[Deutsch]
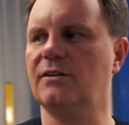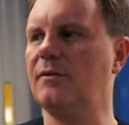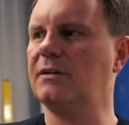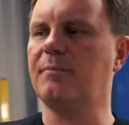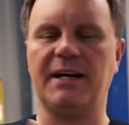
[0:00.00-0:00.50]
Wir
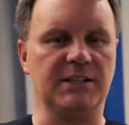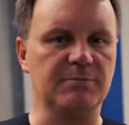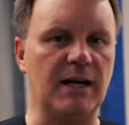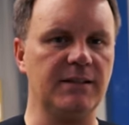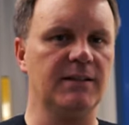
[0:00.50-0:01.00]
werden beides
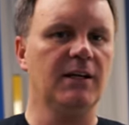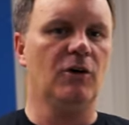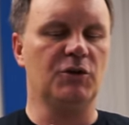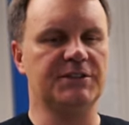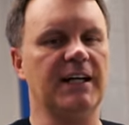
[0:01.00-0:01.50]
machen
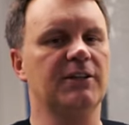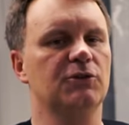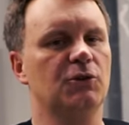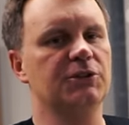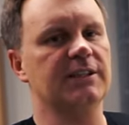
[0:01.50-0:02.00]
und ich
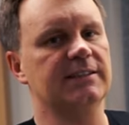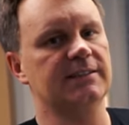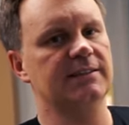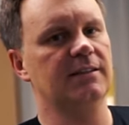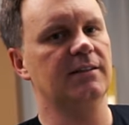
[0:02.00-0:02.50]
zeige euch das
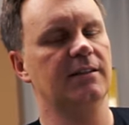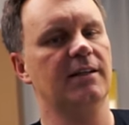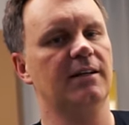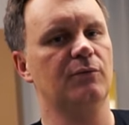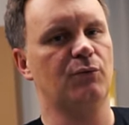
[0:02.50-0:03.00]
in den äh,